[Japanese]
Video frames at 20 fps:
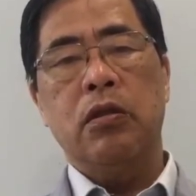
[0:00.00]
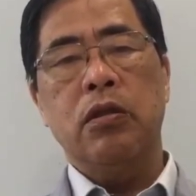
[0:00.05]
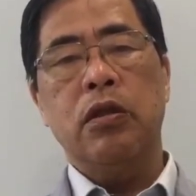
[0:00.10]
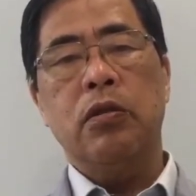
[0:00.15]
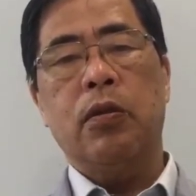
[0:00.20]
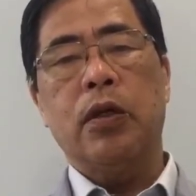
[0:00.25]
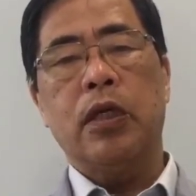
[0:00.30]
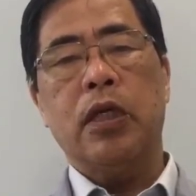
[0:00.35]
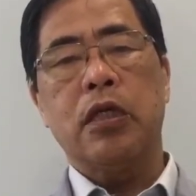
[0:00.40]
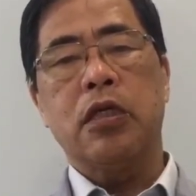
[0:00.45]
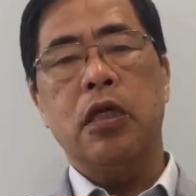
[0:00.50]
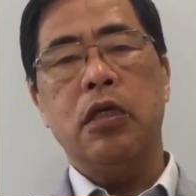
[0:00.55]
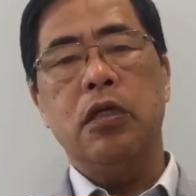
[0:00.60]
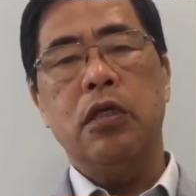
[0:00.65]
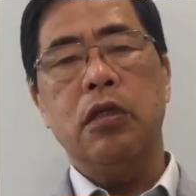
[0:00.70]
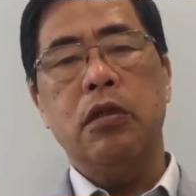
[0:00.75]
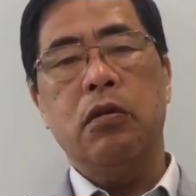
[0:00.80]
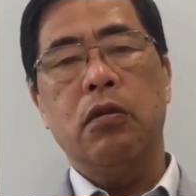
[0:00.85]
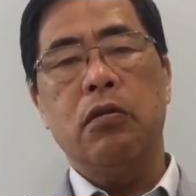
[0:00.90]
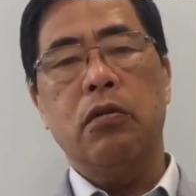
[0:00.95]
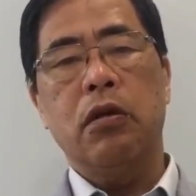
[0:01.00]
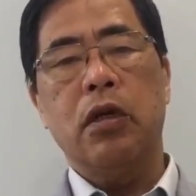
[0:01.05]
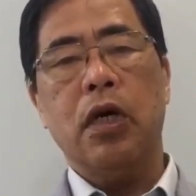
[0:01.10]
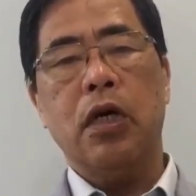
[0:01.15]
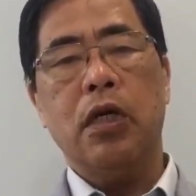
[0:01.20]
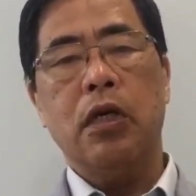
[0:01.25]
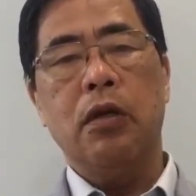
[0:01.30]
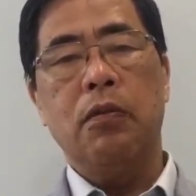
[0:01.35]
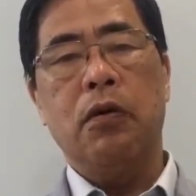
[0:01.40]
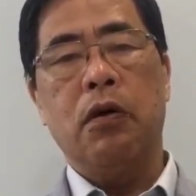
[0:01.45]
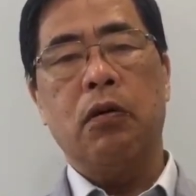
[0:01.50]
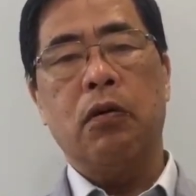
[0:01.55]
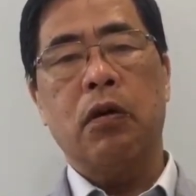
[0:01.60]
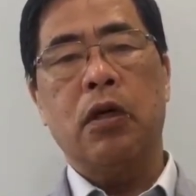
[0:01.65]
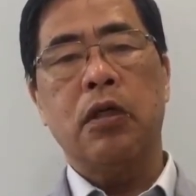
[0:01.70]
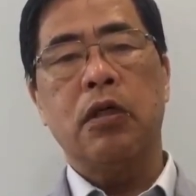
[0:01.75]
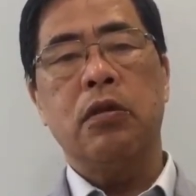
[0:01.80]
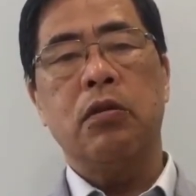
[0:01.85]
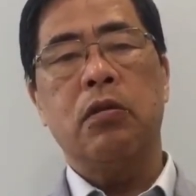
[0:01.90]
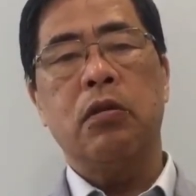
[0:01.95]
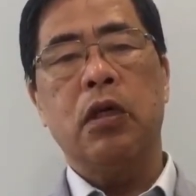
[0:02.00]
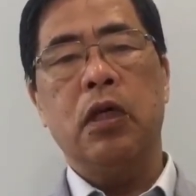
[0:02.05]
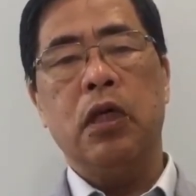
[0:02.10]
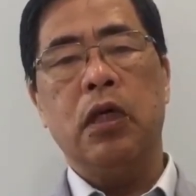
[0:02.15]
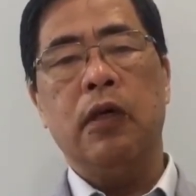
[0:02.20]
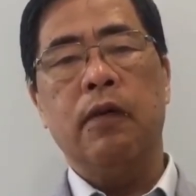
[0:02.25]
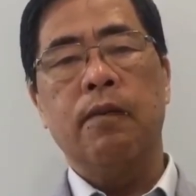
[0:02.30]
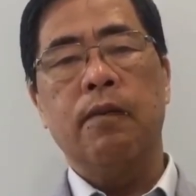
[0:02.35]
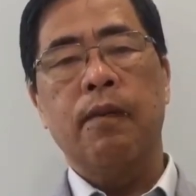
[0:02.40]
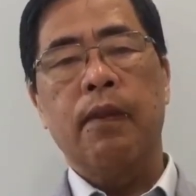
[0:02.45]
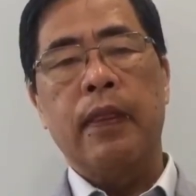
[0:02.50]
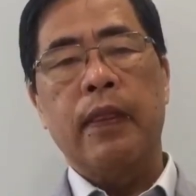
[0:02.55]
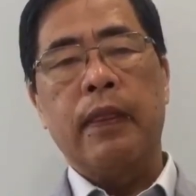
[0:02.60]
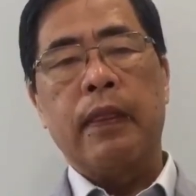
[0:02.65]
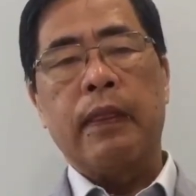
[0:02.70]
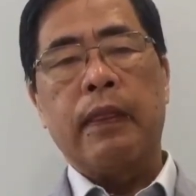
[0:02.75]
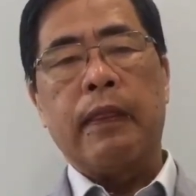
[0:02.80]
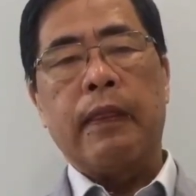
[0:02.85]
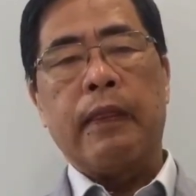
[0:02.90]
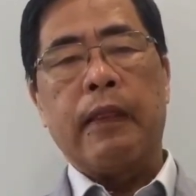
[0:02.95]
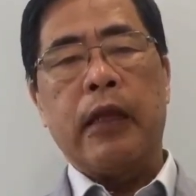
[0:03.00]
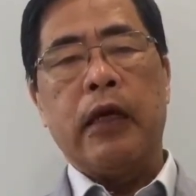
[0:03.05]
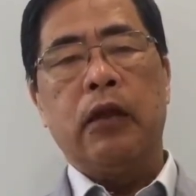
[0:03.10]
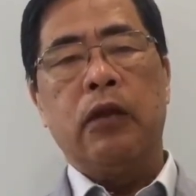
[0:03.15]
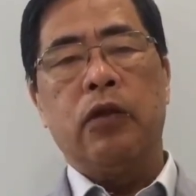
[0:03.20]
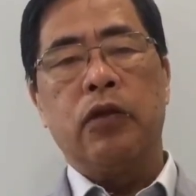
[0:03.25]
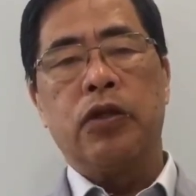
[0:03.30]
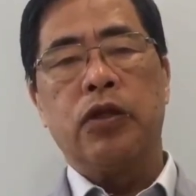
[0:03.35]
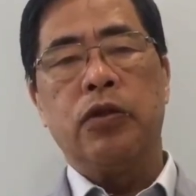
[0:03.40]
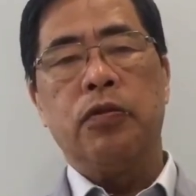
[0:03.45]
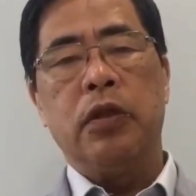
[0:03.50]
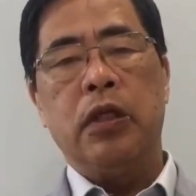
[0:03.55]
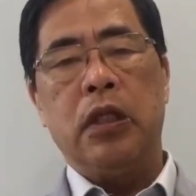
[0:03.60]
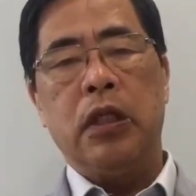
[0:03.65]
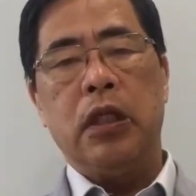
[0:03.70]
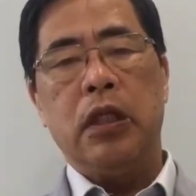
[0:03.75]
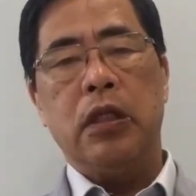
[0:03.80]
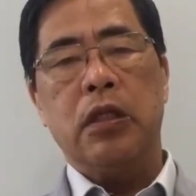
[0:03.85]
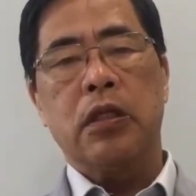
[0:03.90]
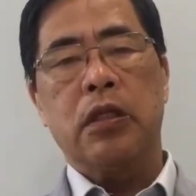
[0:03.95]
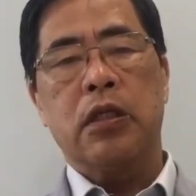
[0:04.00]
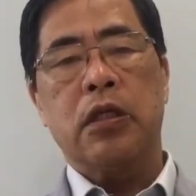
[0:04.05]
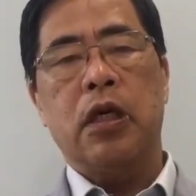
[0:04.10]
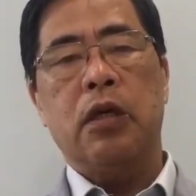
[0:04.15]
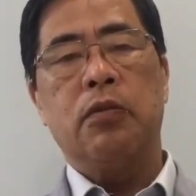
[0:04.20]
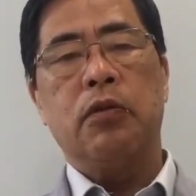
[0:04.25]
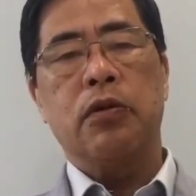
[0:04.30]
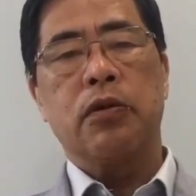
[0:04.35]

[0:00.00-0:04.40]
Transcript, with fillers: そしてまた先進国の中でも同じように都市部にスラ